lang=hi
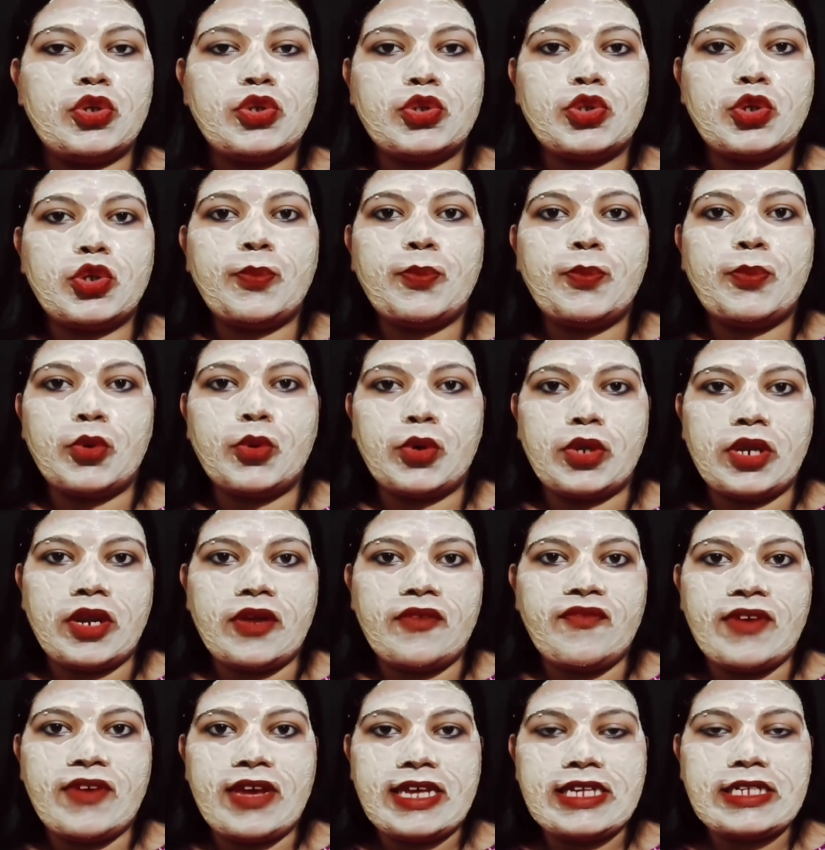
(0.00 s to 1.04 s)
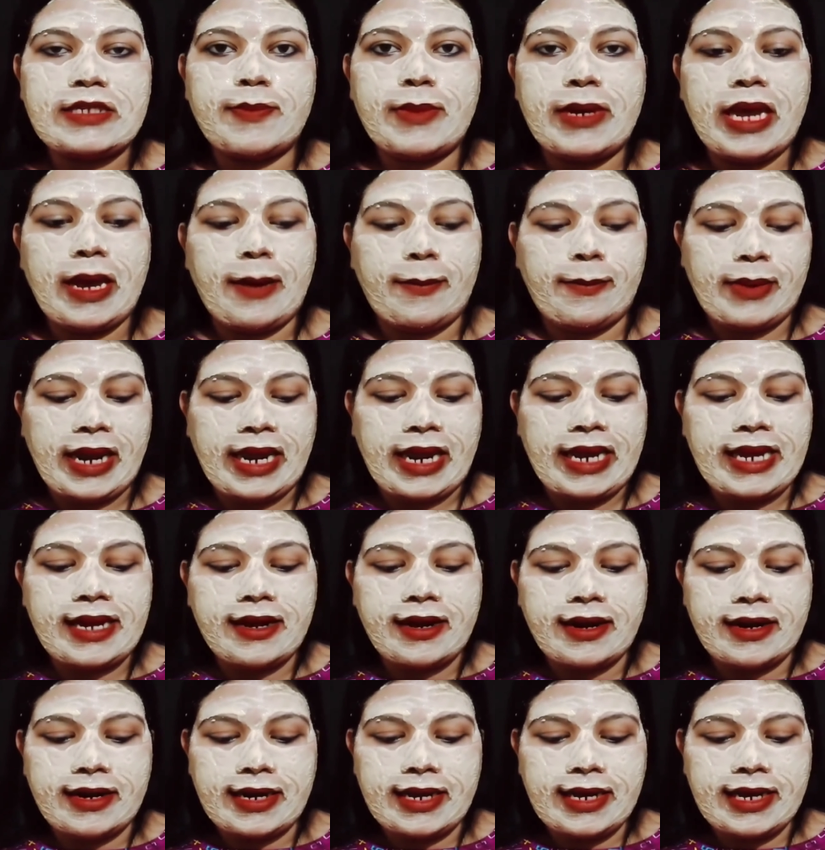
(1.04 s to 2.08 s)
दोस्तों पूरे फेस पे अप्लाई
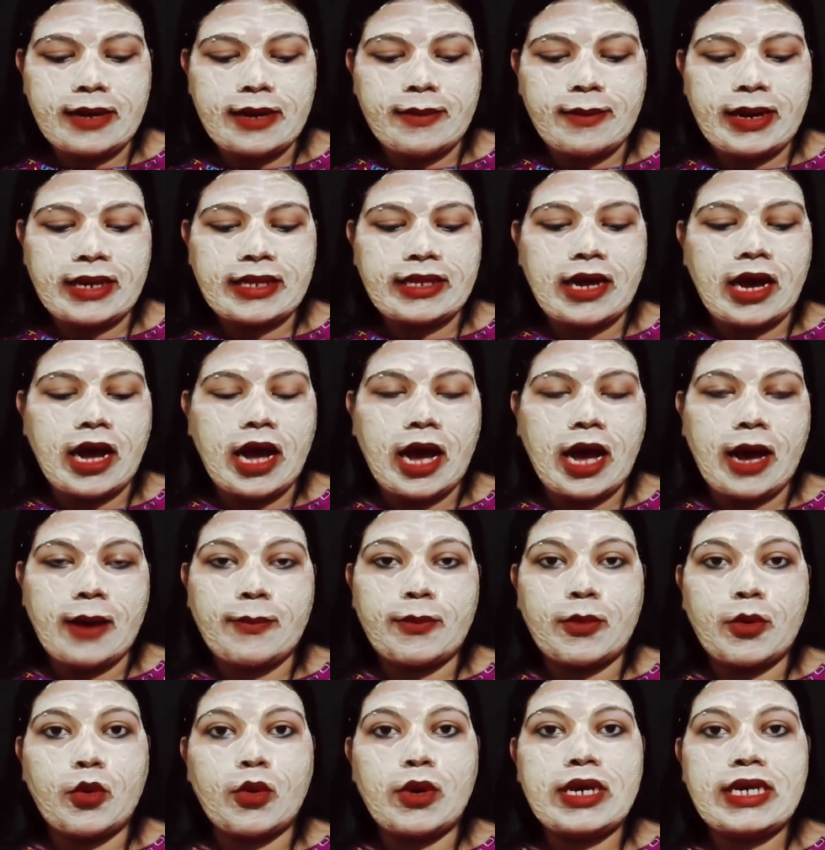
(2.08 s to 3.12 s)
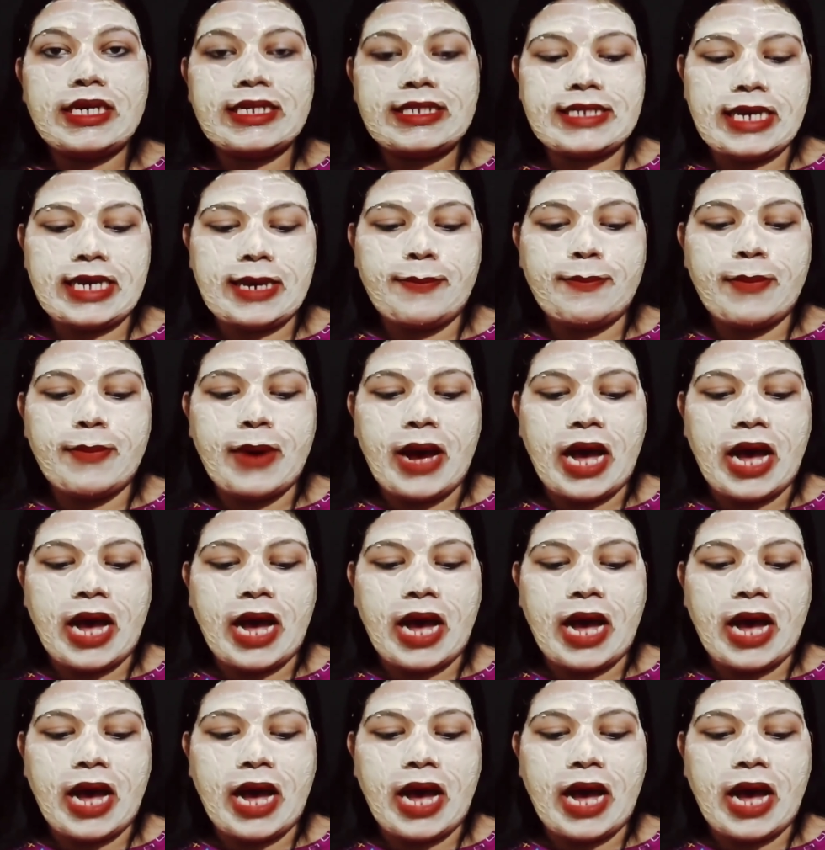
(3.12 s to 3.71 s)
करने के बाद आपको इसे